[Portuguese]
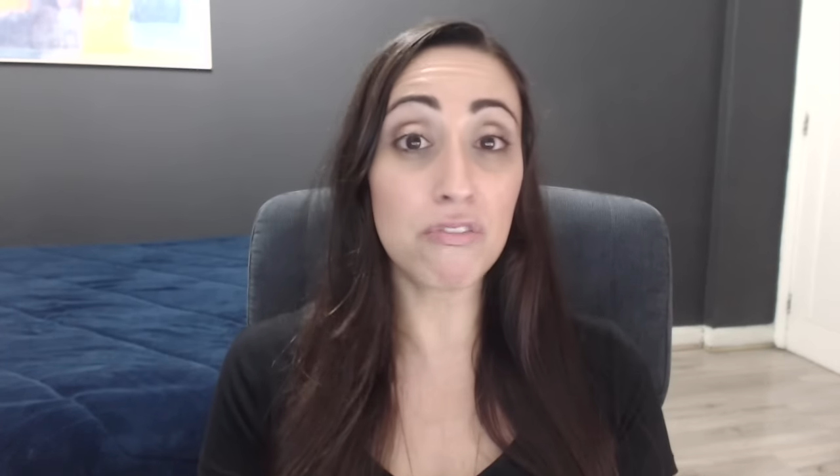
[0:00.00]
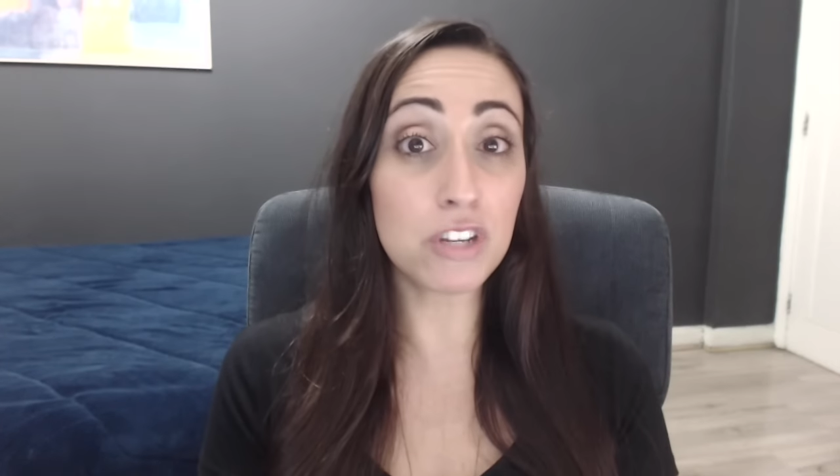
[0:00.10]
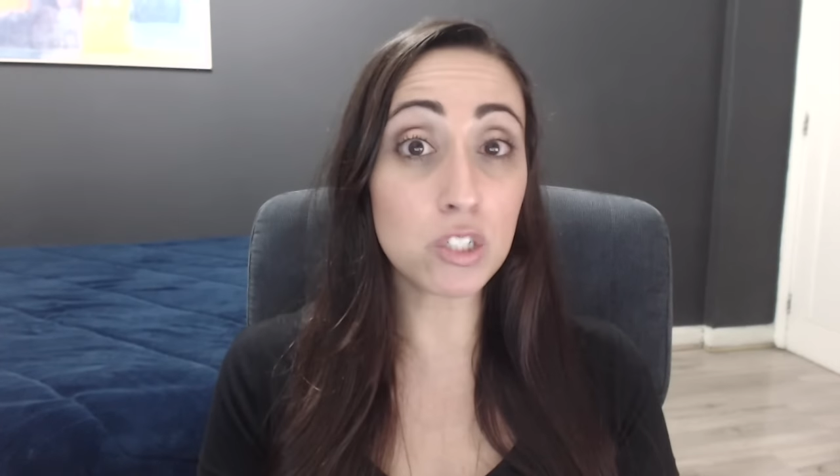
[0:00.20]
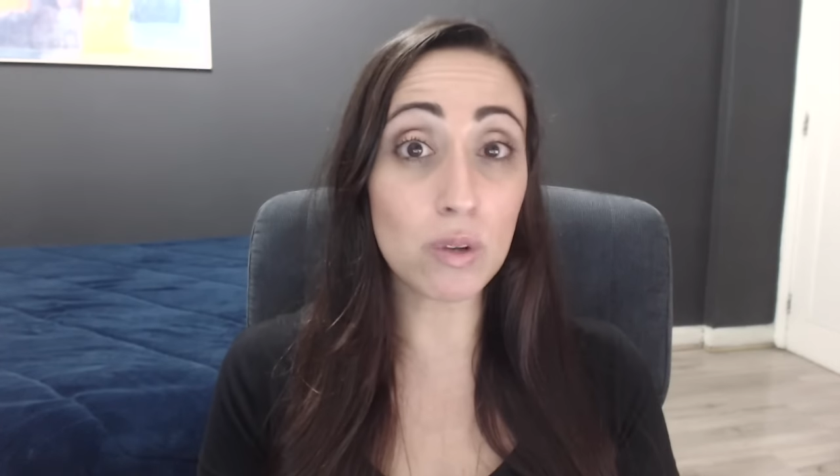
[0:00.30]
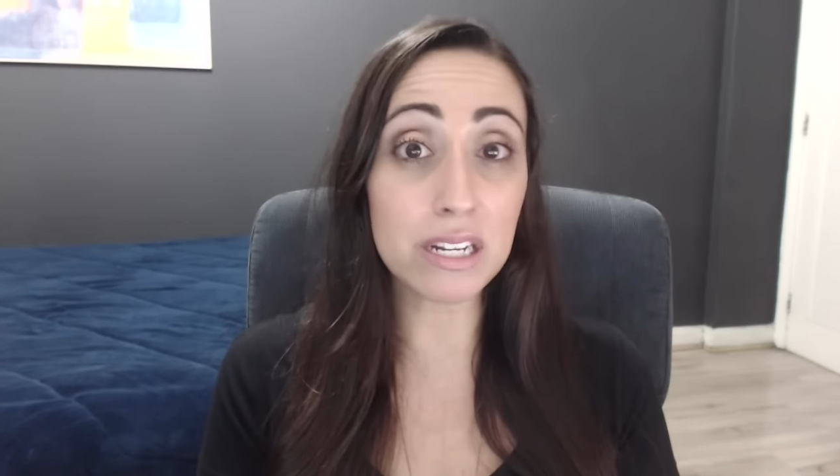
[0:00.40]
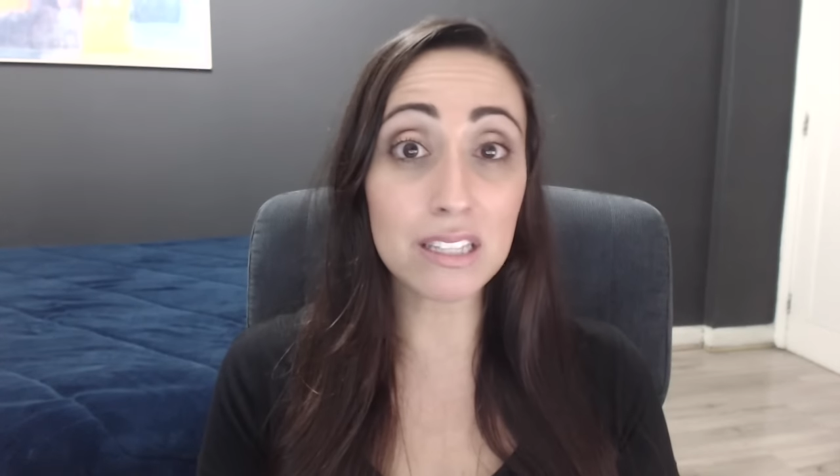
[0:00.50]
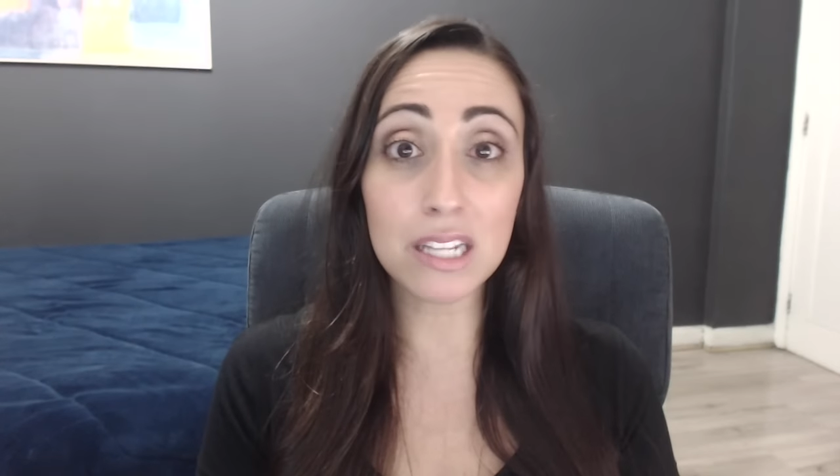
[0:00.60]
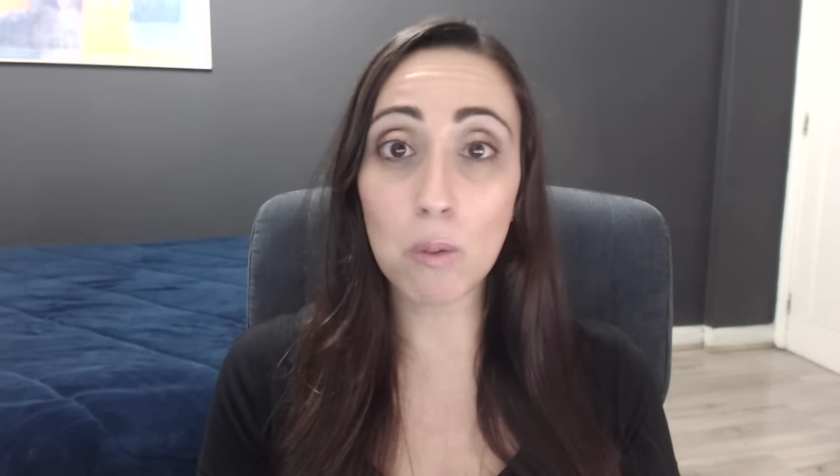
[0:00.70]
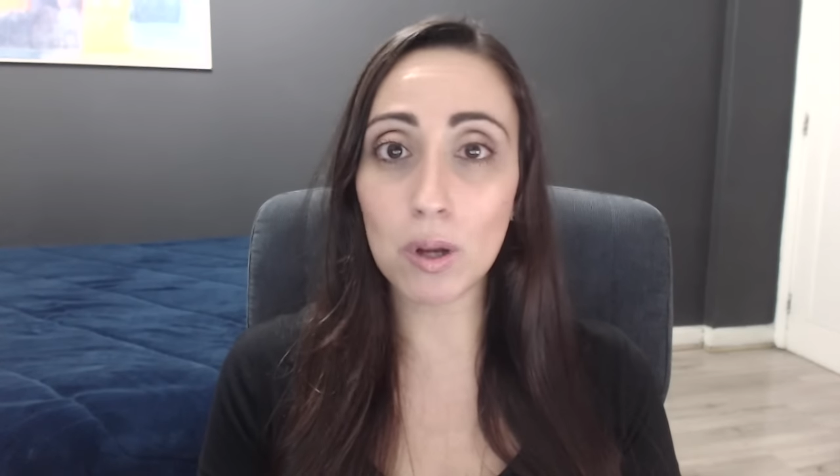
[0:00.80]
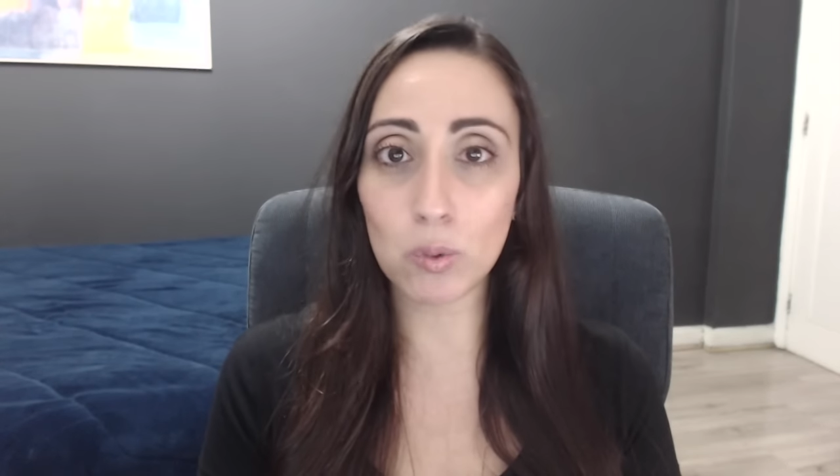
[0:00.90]
visto ainda
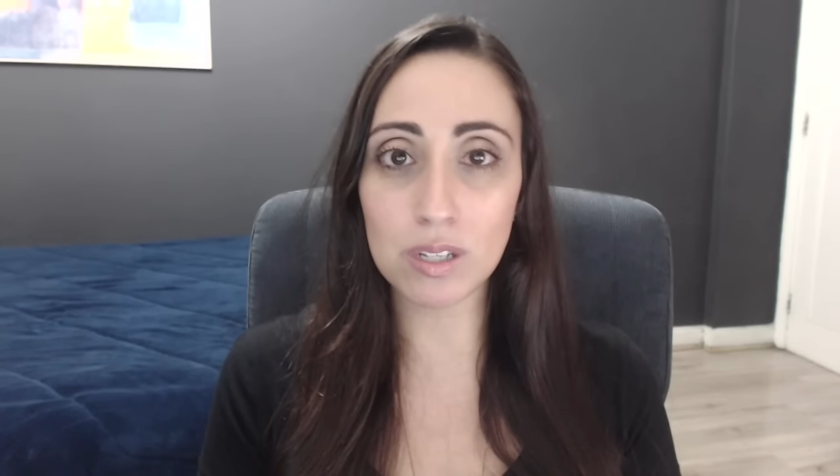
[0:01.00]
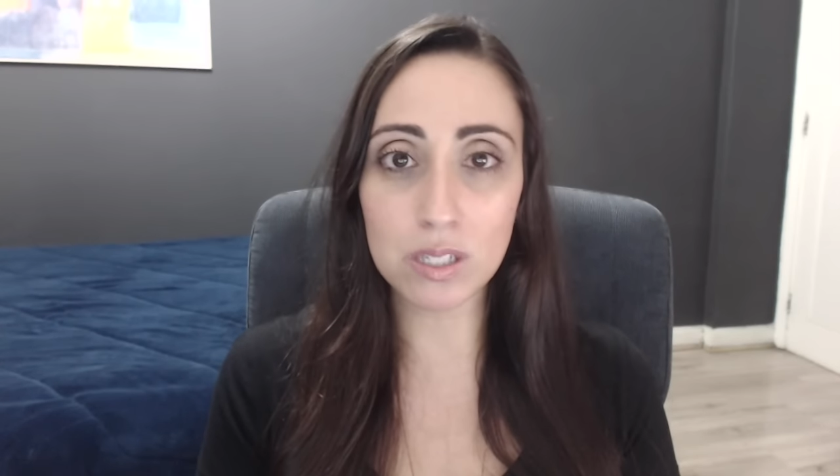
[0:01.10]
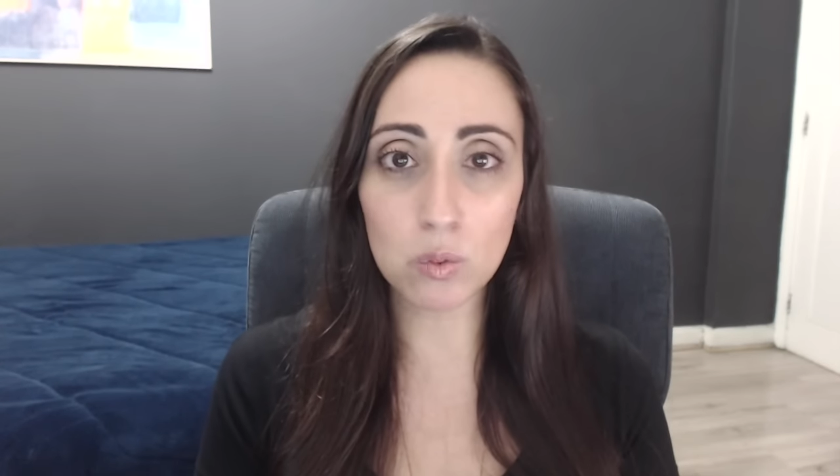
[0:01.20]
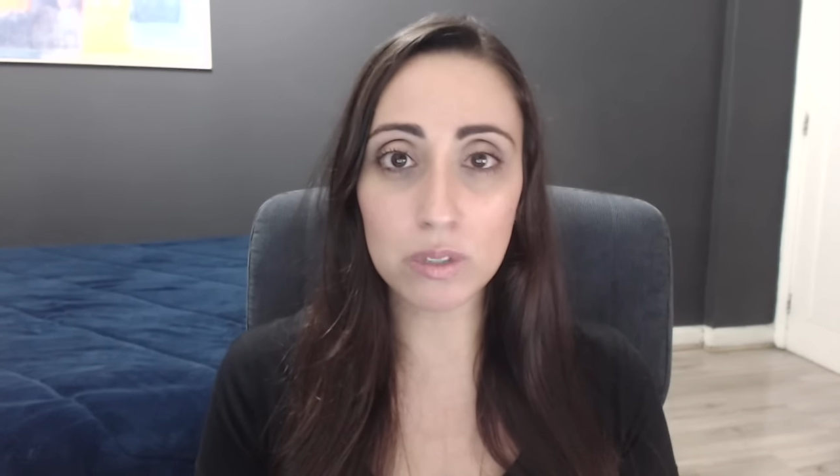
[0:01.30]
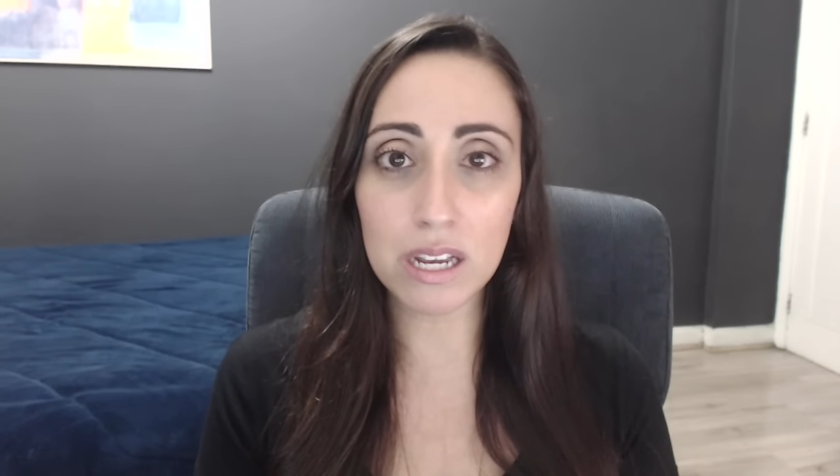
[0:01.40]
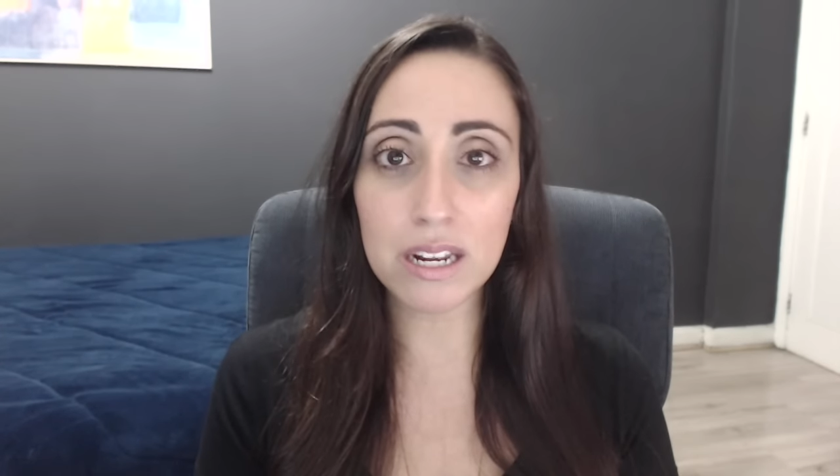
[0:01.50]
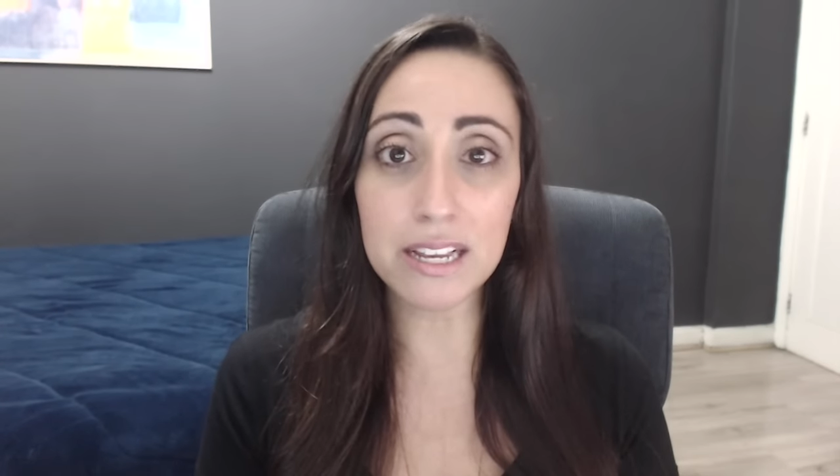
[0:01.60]
nenhuma atuação dele